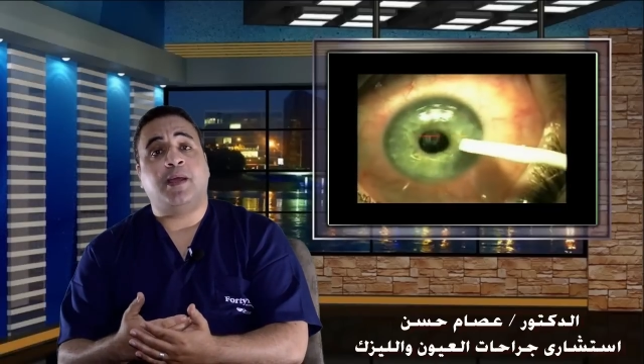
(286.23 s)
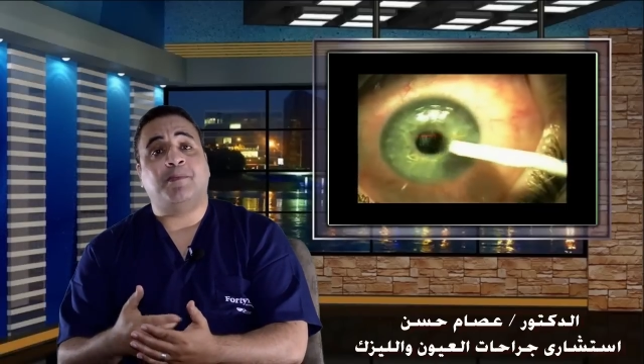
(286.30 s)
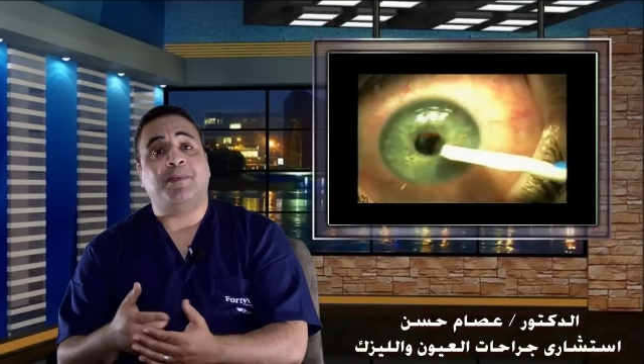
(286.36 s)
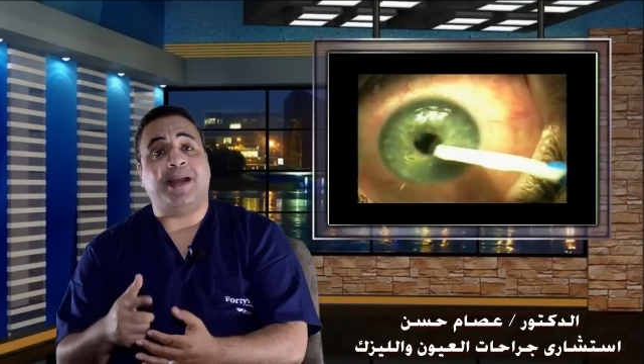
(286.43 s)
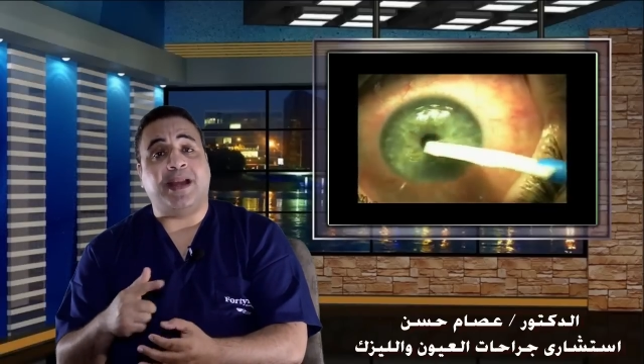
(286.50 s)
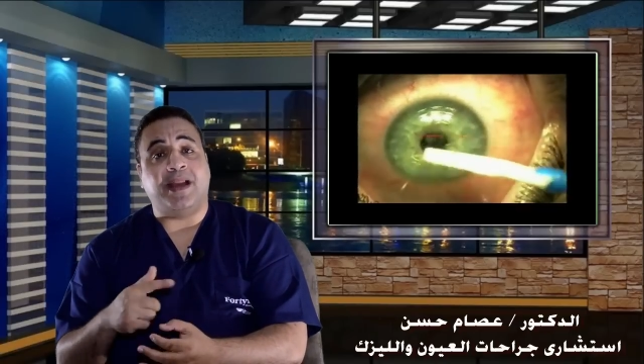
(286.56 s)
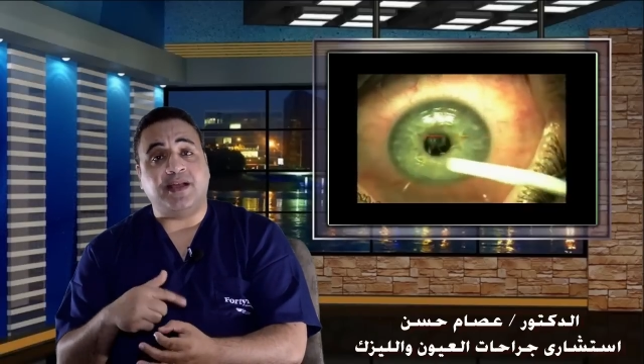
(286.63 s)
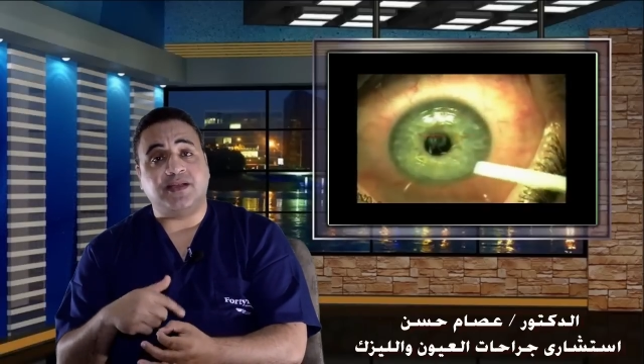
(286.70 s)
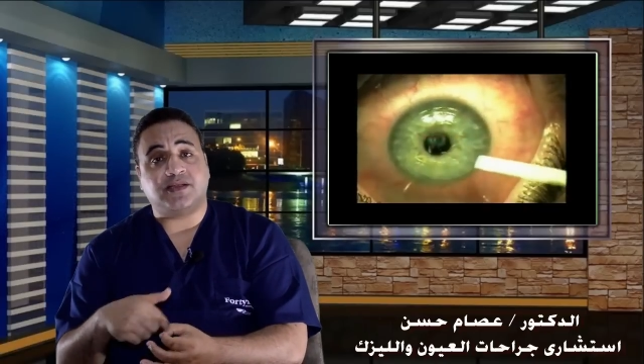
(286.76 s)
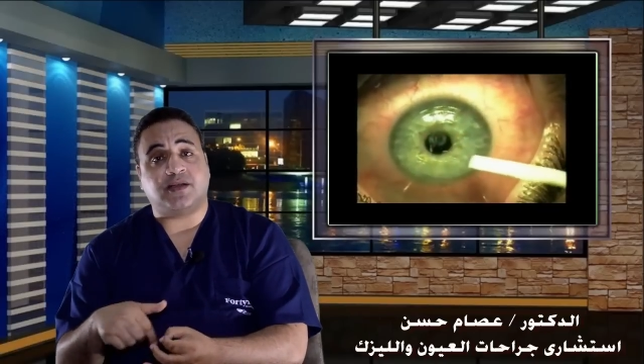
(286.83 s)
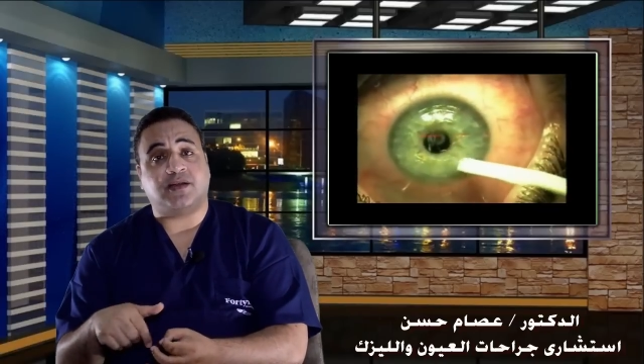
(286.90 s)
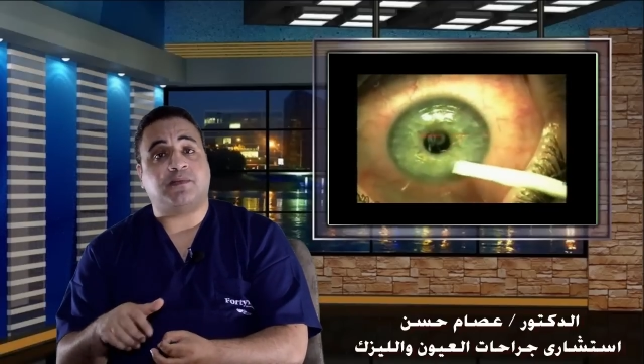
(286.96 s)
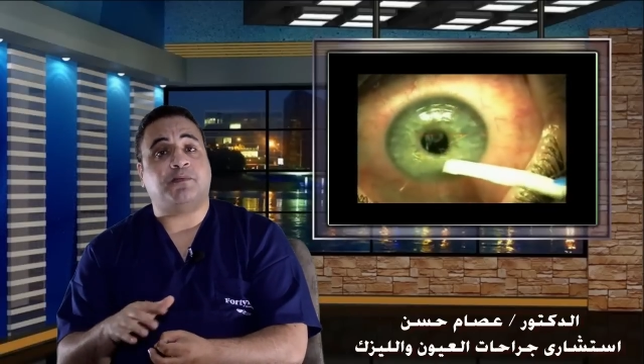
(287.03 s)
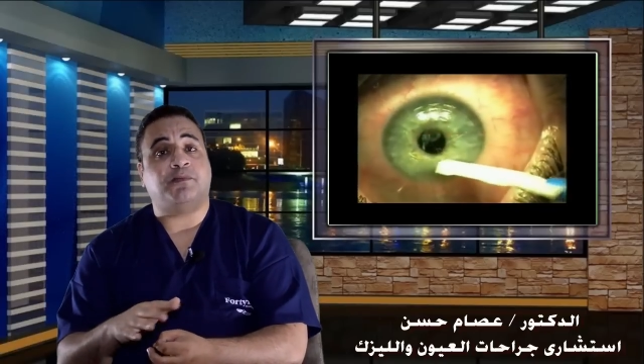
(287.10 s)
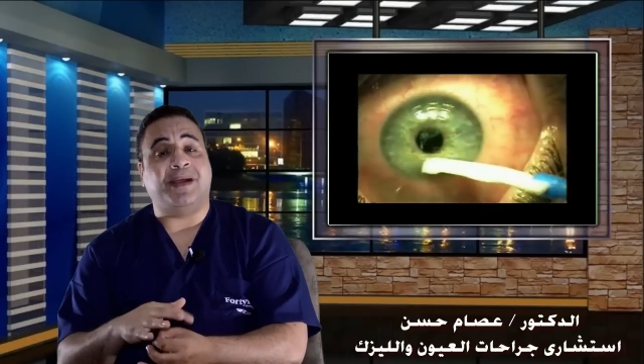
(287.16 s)

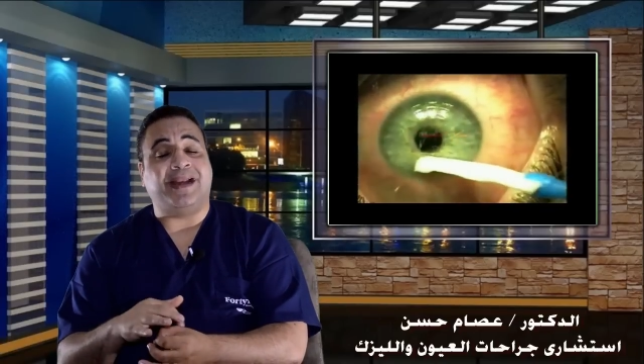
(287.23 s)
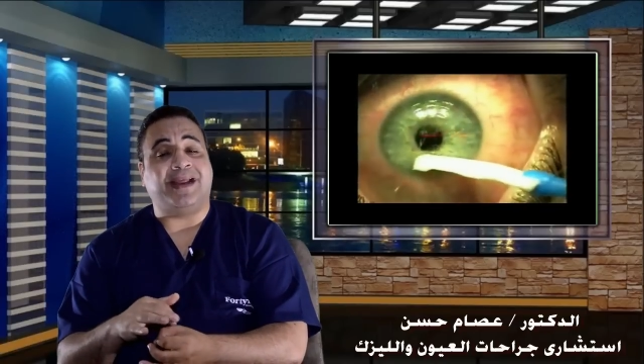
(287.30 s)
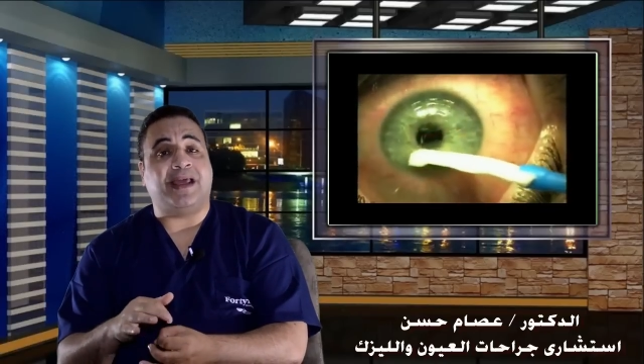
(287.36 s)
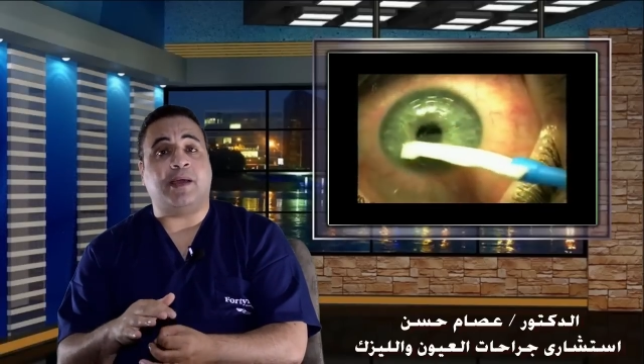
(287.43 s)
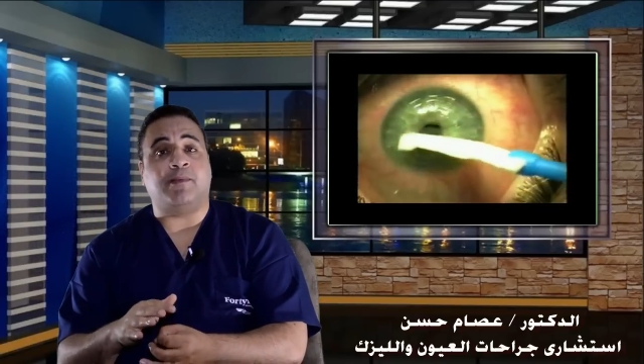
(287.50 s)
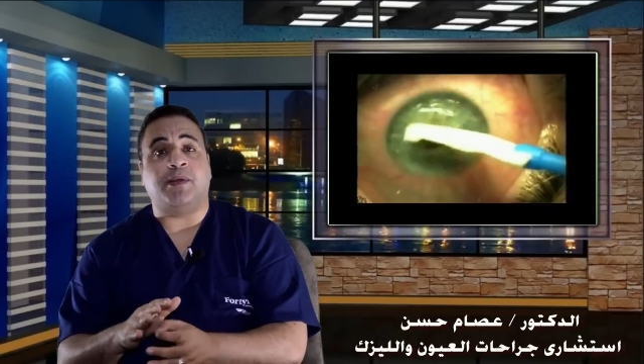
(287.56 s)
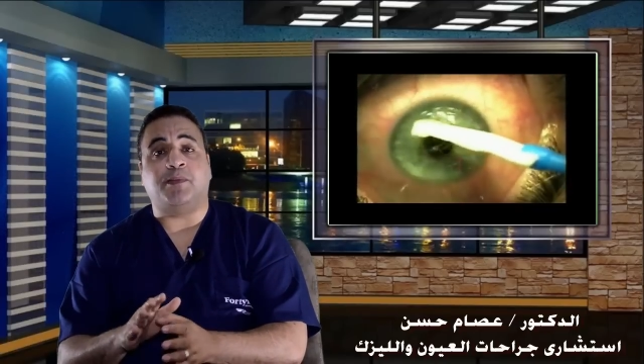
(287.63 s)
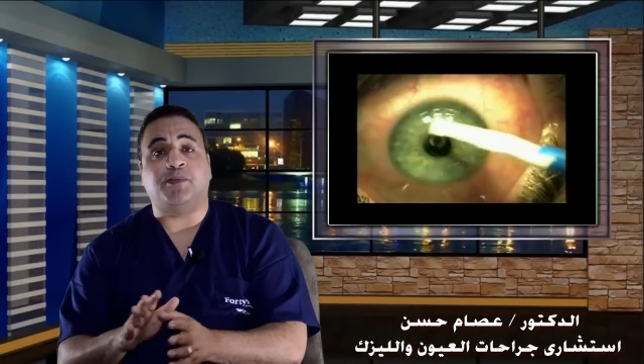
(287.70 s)
بالليزر بالكامل